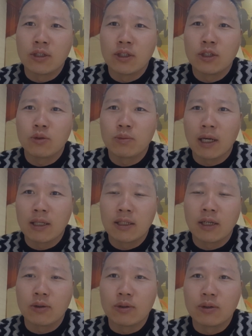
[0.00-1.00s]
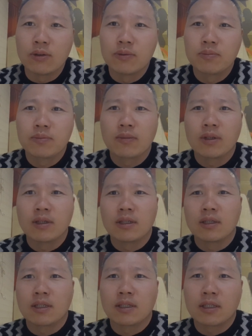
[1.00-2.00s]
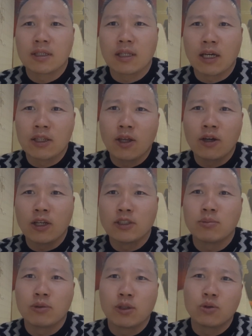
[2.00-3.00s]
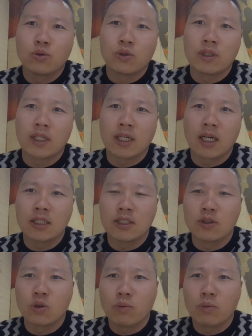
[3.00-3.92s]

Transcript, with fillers: 의견이 좀 다르더라고요. 개가 태어나서부터 죽을 때까지